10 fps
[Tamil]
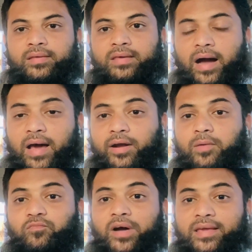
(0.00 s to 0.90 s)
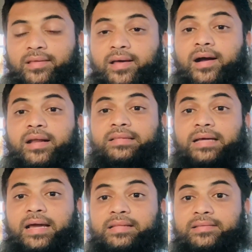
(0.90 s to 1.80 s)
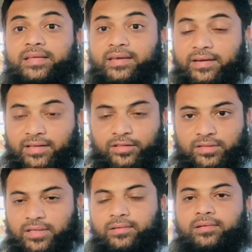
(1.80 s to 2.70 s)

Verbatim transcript: யாரிடம் வயதான தாய் தந்தையர் இருந்து